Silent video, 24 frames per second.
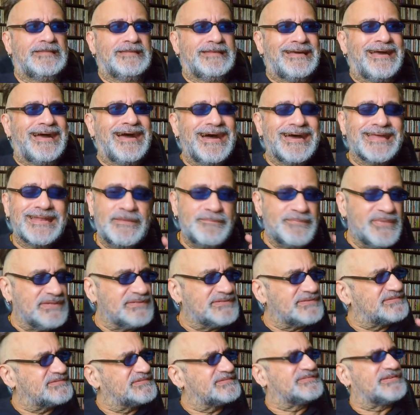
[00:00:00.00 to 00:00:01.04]

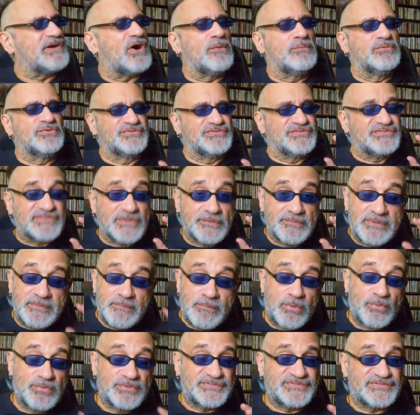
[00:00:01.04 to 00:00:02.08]
raramente esses álbuns estão em
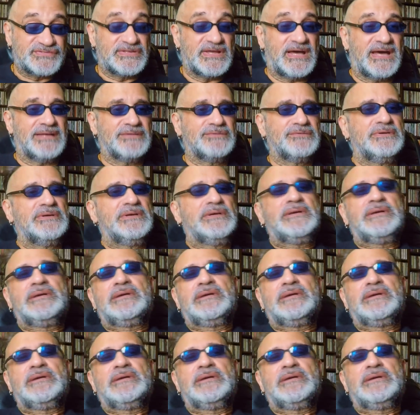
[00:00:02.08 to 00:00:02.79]
bom estado